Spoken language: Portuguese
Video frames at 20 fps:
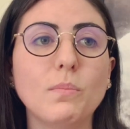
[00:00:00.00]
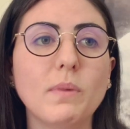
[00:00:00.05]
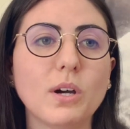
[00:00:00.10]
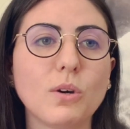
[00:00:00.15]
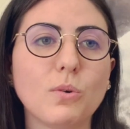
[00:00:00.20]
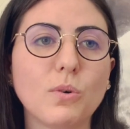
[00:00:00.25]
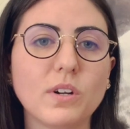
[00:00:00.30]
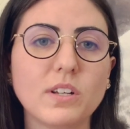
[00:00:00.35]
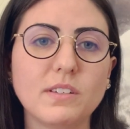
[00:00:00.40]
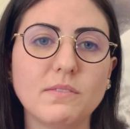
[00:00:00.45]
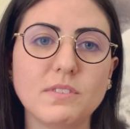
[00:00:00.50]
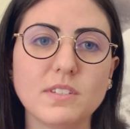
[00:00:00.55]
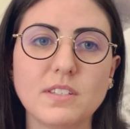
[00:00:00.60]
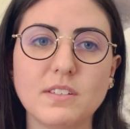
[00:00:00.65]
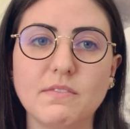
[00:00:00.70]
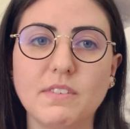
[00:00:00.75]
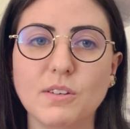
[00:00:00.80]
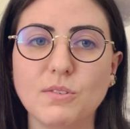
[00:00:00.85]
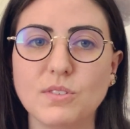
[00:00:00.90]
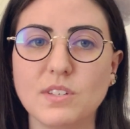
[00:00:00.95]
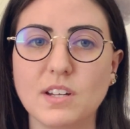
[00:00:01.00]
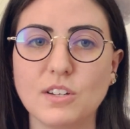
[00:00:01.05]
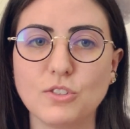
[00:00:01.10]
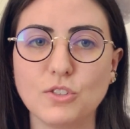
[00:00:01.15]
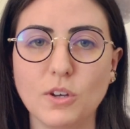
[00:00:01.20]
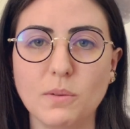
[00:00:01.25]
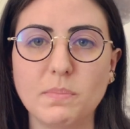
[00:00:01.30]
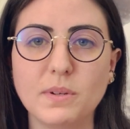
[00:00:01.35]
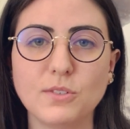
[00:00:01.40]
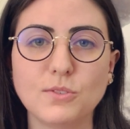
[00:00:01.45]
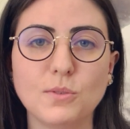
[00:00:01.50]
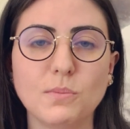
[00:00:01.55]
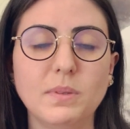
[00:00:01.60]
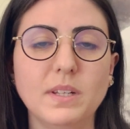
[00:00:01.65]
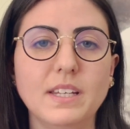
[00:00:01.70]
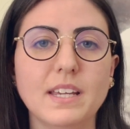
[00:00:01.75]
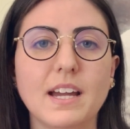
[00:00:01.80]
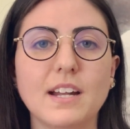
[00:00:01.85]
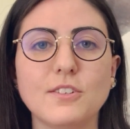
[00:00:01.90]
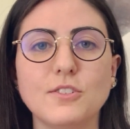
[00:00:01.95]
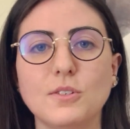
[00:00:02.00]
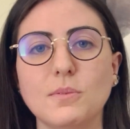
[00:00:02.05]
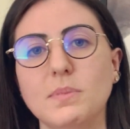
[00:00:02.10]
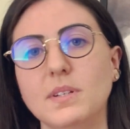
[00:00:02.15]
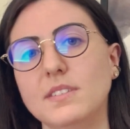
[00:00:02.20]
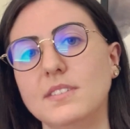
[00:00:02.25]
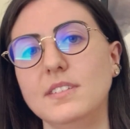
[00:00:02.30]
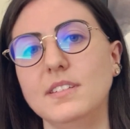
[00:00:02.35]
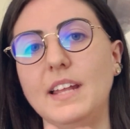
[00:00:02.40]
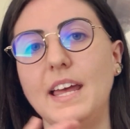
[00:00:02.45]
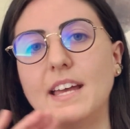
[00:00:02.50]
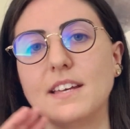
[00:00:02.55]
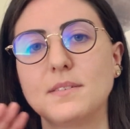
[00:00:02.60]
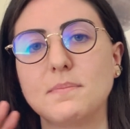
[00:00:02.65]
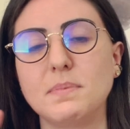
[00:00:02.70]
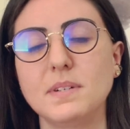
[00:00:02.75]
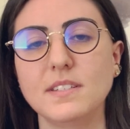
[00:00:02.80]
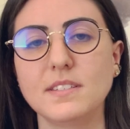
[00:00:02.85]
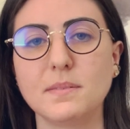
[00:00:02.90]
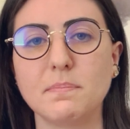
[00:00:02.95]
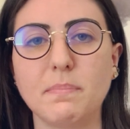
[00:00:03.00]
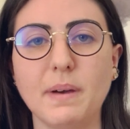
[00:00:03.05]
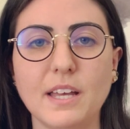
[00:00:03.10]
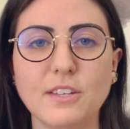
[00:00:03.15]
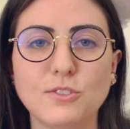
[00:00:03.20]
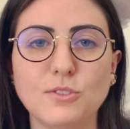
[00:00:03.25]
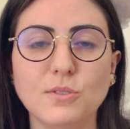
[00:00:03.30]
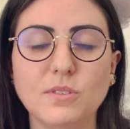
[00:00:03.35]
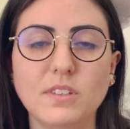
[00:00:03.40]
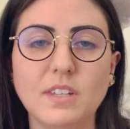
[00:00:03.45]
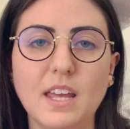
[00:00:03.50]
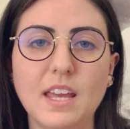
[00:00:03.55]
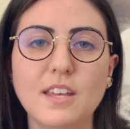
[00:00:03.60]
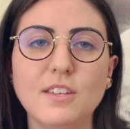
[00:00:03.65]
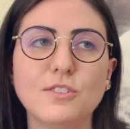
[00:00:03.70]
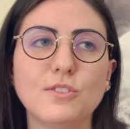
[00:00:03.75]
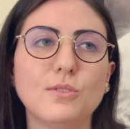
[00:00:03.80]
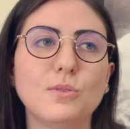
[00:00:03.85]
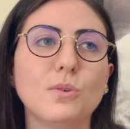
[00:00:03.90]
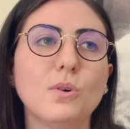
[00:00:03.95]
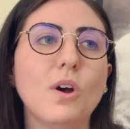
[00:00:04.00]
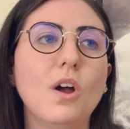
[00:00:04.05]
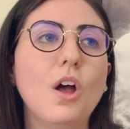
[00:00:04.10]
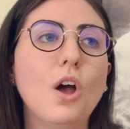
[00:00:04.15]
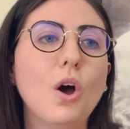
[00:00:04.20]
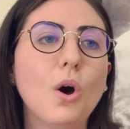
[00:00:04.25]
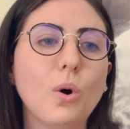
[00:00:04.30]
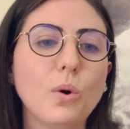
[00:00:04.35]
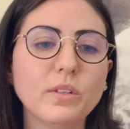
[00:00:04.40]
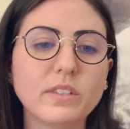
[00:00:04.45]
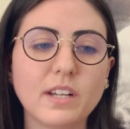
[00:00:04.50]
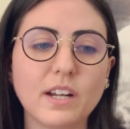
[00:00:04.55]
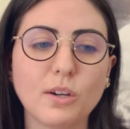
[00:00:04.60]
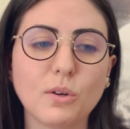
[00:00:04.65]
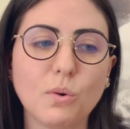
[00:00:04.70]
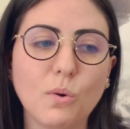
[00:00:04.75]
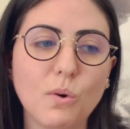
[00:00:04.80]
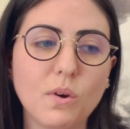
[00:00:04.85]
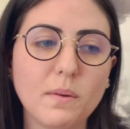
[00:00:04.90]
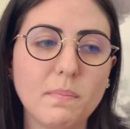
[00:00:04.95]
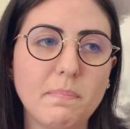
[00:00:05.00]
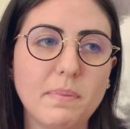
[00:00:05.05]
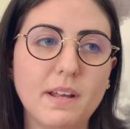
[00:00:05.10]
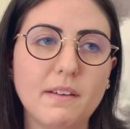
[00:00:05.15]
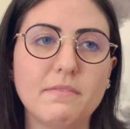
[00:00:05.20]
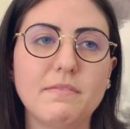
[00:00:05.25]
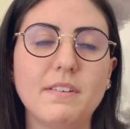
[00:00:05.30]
Uma cor que você vai usar só para sublinhar sobre as ideias principais do texto, outra cor para